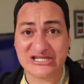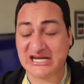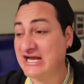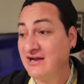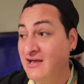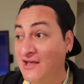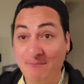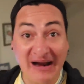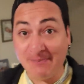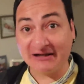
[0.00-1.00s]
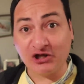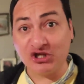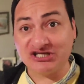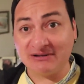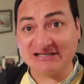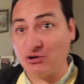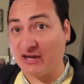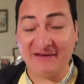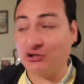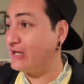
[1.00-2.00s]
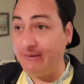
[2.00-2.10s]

cenar, ver el partido de Chivas en lo que edito y